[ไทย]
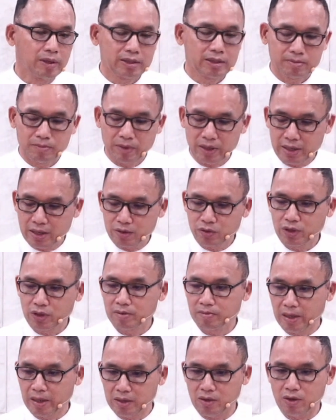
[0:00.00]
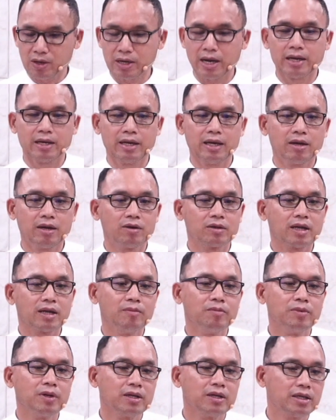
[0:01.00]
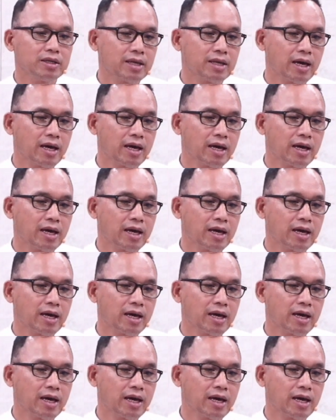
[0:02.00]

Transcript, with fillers: พระเยซูคริสต์ไม่ต้องการให้เราทำเพื่อที่จะ